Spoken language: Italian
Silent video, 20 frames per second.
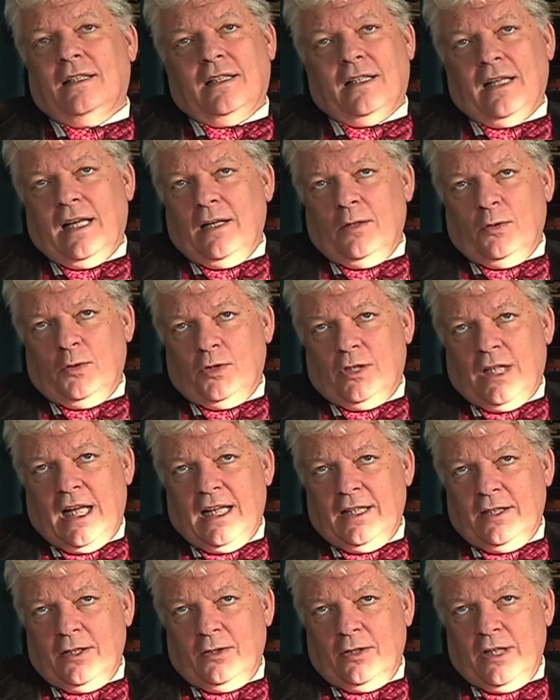che è lo
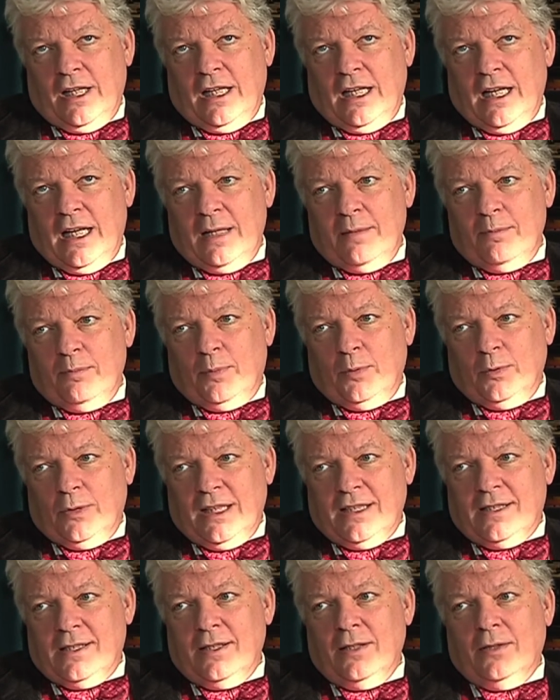stadio della
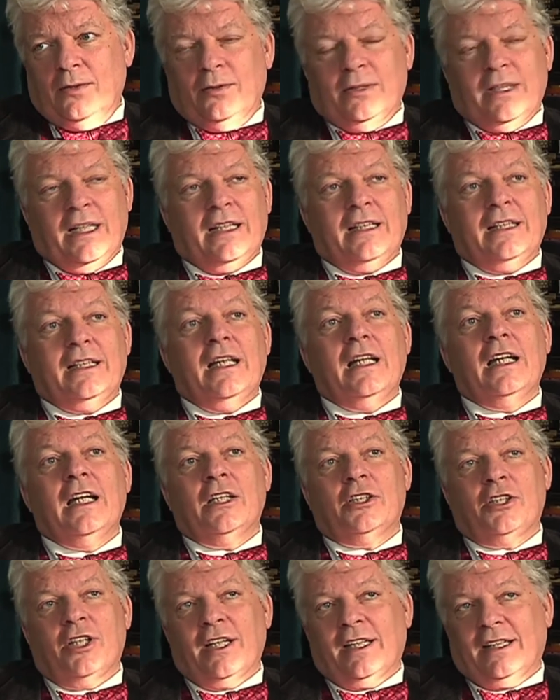imputazione e
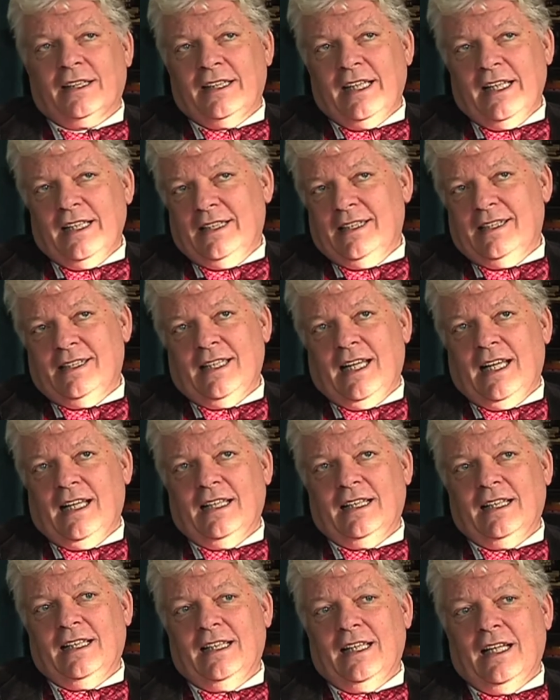della certezza,
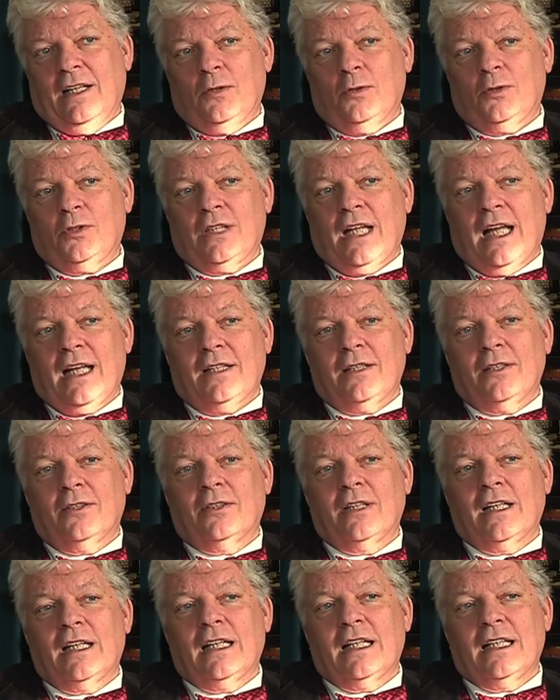che è lo stadio
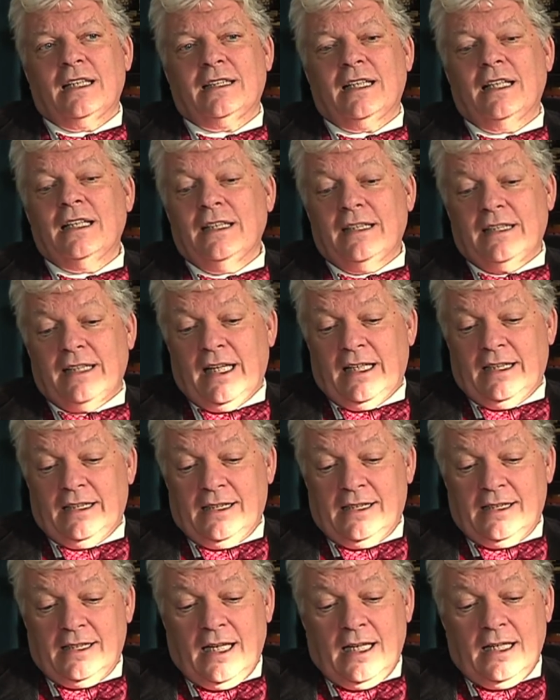della
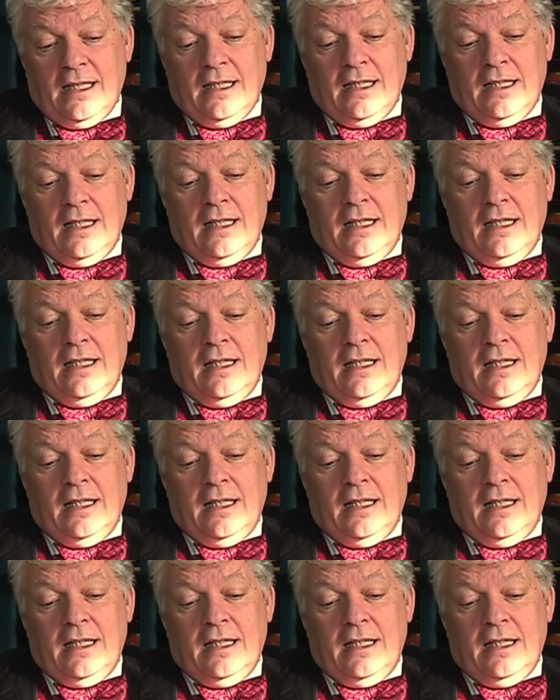sentenza,